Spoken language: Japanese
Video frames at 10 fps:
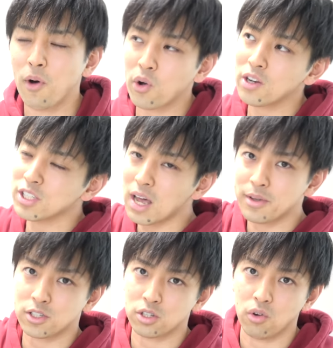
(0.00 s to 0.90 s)
他の
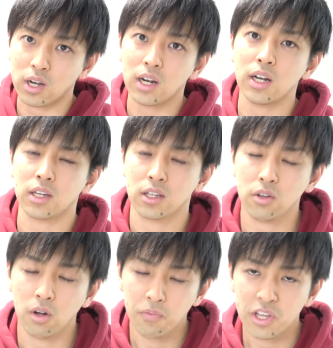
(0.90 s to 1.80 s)
サービスちょっとわからないけ
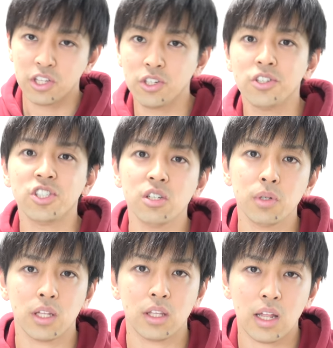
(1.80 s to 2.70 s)
ど
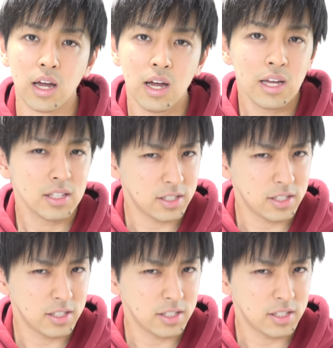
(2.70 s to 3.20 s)
YouTube だったら